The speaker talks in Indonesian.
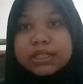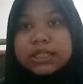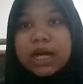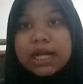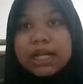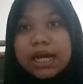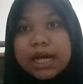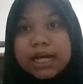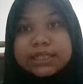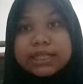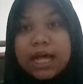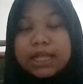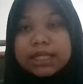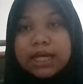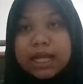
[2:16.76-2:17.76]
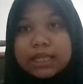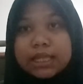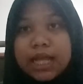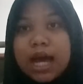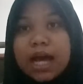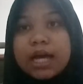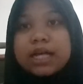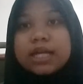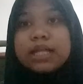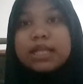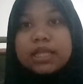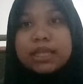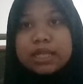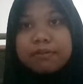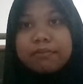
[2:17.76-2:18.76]
jika ada kesalahan kata.
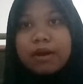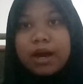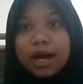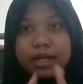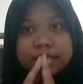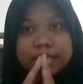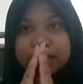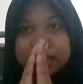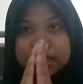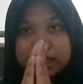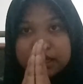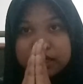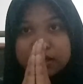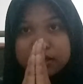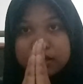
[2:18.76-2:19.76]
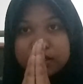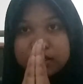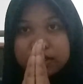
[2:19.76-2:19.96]
Terima kasih.